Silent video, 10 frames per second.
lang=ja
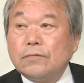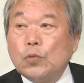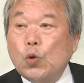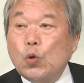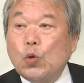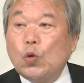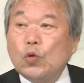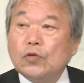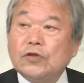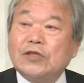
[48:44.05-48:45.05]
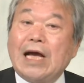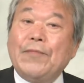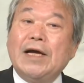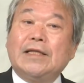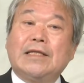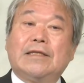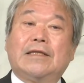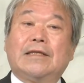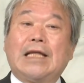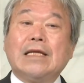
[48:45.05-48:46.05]
もう捕まえ
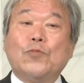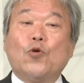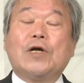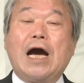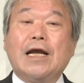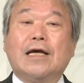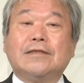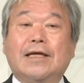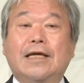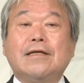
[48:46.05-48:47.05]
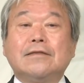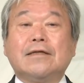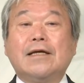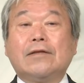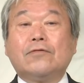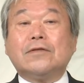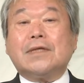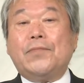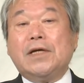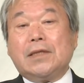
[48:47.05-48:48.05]
たにもかかわらず警察がやっと
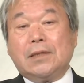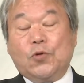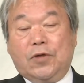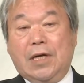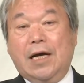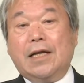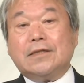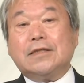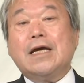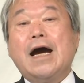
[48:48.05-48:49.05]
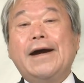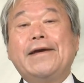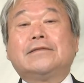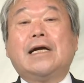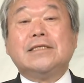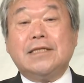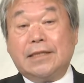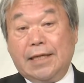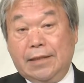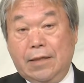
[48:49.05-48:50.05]
捕まえたにもかかわらず早く返し
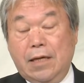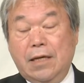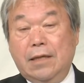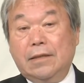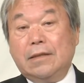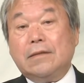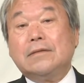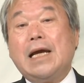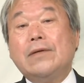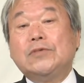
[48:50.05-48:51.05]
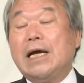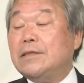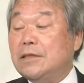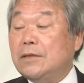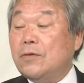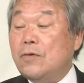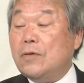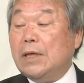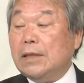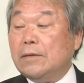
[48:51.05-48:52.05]
なさい外務大臣
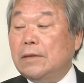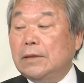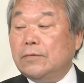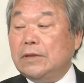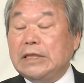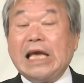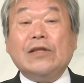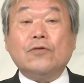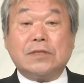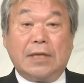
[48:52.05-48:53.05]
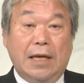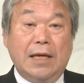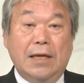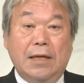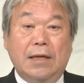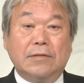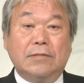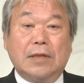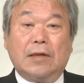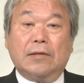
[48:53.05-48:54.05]
のあれあの意見として。
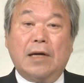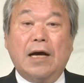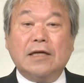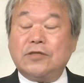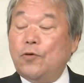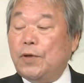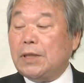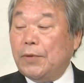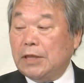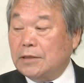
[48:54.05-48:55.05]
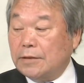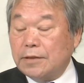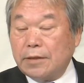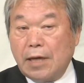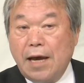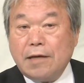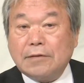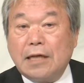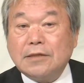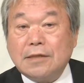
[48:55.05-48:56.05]
なんか足をバタバタさせて早
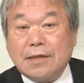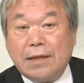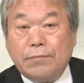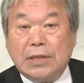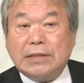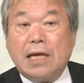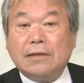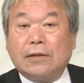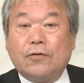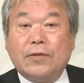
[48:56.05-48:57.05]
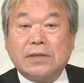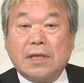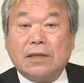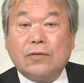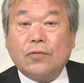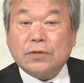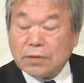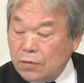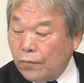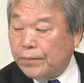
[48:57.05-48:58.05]
く返しなさいミサイルが飛んできたらどう
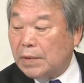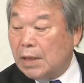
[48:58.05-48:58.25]
するの